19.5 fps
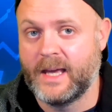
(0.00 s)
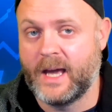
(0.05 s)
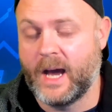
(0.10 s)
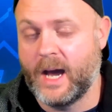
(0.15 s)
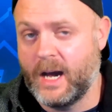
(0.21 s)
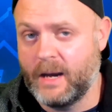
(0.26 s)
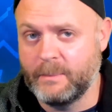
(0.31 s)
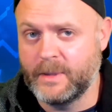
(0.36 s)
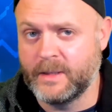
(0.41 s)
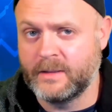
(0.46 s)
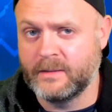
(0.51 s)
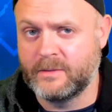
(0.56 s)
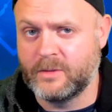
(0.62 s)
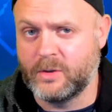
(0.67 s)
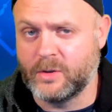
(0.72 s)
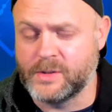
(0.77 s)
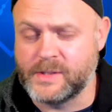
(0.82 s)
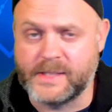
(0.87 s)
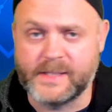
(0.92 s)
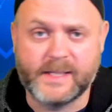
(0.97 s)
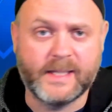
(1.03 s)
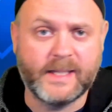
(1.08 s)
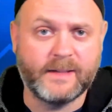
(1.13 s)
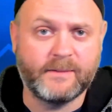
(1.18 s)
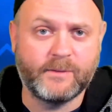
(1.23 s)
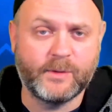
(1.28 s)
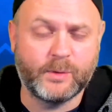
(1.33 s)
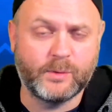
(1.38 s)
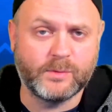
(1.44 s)
Aber
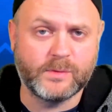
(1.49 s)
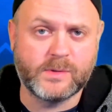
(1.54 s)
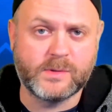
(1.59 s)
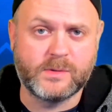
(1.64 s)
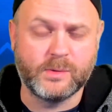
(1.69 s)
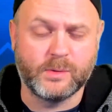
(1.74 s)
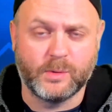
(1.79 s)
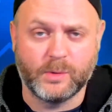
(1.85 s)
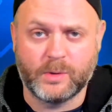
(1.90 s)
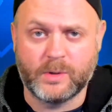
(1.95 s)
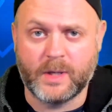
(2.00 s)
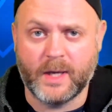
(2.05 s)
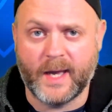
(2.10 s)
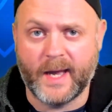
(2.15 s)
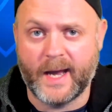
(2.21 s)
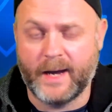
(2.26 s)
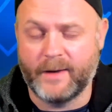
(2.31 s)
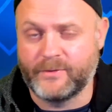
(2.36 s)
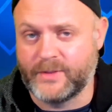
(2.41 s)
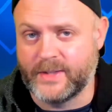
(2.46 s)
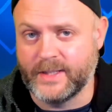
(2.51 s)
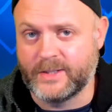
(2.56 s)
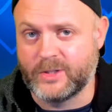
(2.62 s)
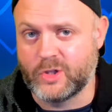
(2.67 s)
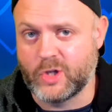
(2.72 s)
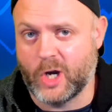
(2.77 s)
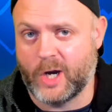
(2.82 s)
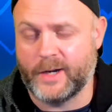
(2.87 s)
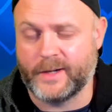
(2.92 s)
konzentrieren wir uns zurück auf die
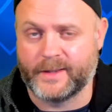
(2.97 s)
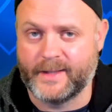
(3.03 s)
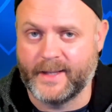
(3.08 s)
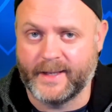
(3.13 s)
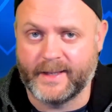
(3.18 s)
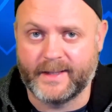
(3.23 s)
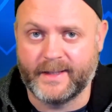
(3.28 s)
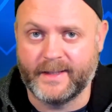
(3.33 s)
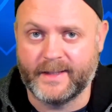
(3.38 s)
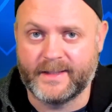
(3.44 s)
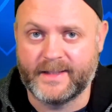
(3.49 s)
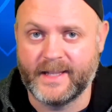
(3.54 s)
Charttechnik.